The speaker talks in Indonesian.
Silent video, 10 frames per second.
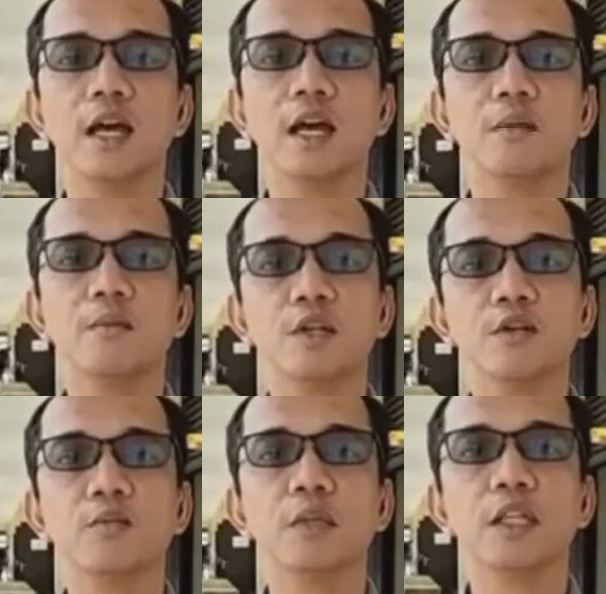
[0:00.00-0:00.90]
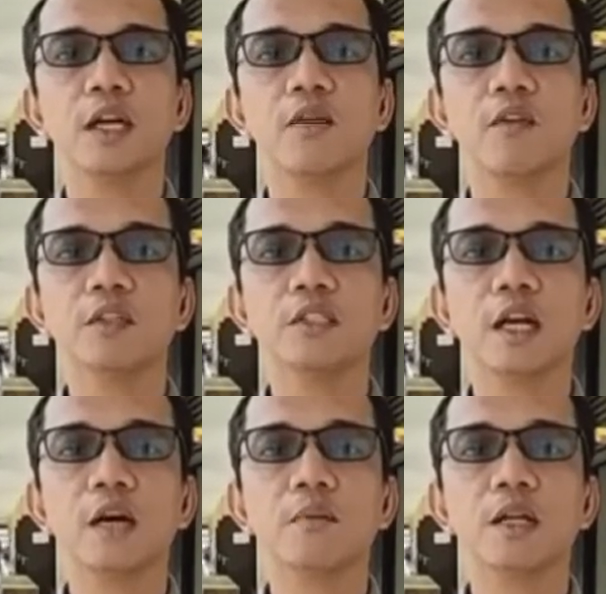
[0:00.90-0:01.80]
Dan berikut petikan
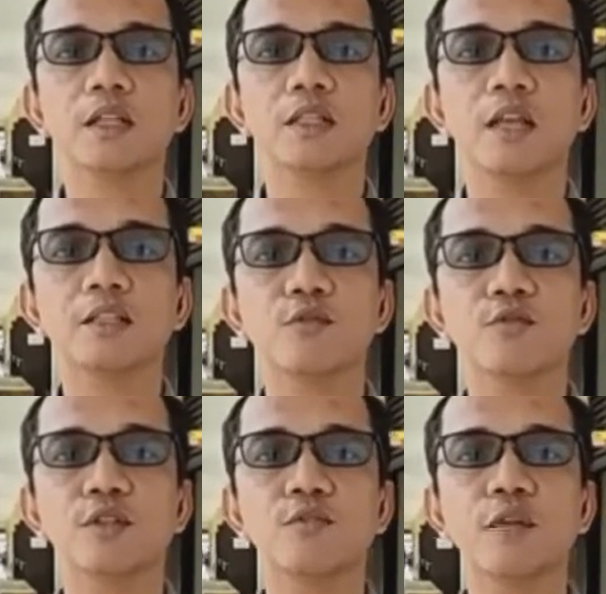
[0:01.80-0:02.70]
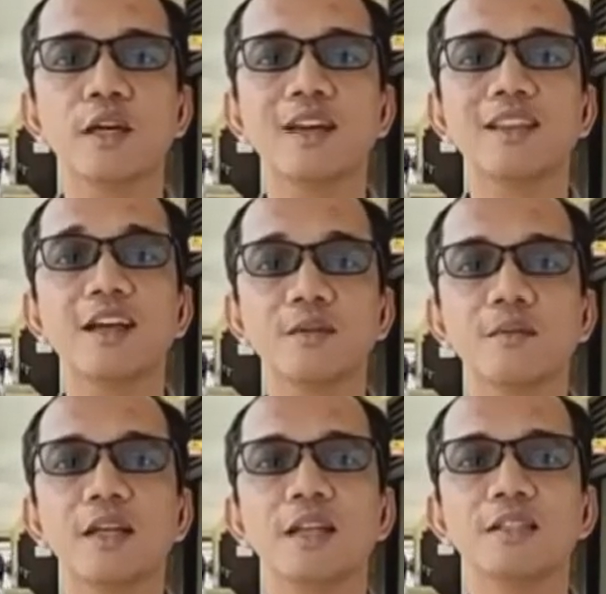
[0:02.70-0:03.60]
wawancara kami dengan salah satu siswa yang
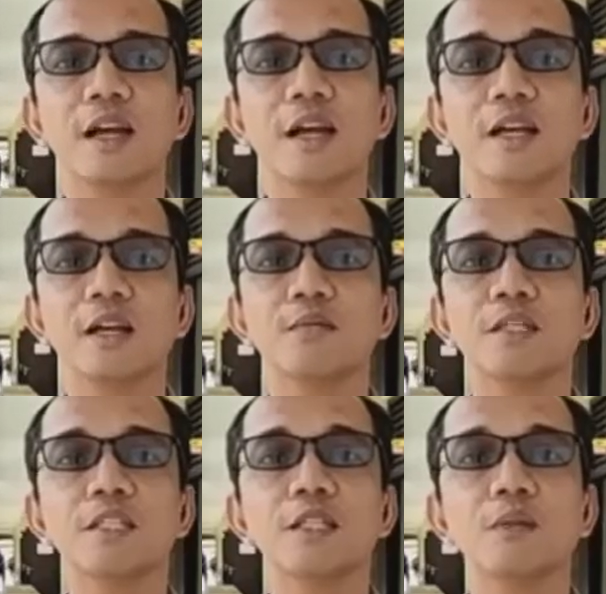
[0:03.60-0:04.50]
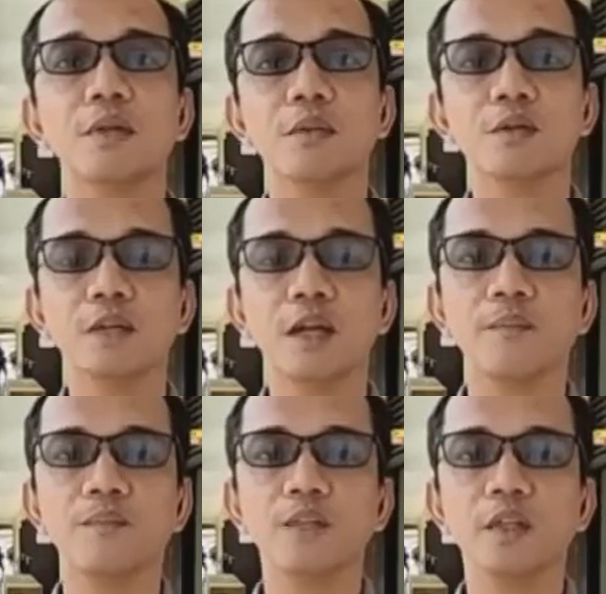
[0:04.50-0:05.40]
tadi merasakan dan mencicipi menu
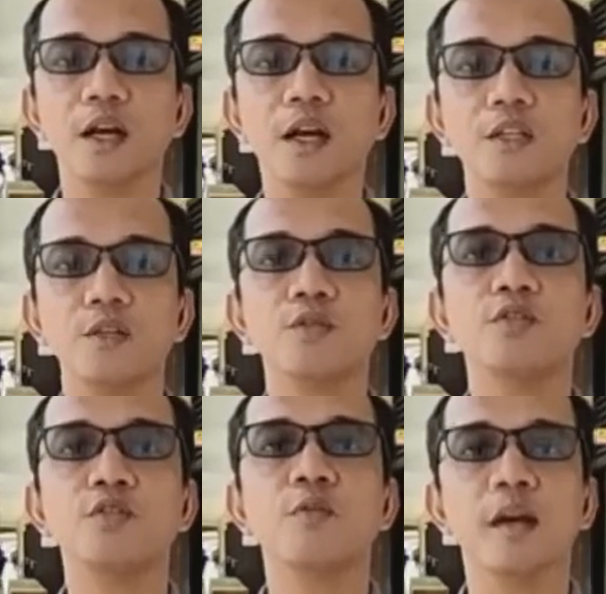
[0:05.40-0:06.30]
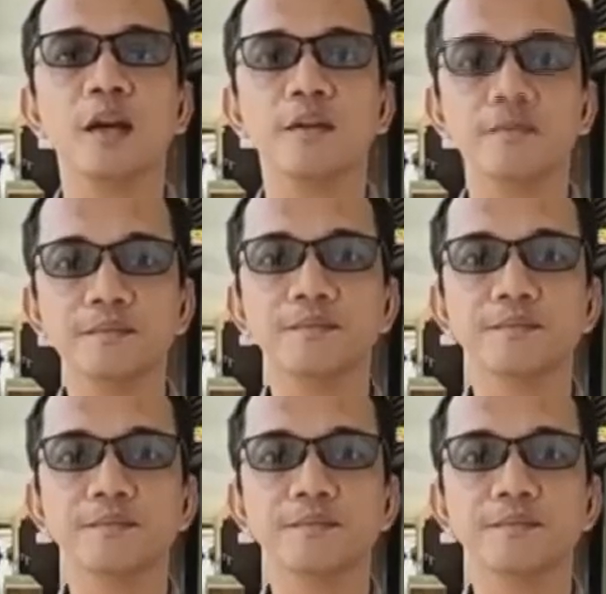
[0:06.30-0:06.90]
yang uh, diuji coba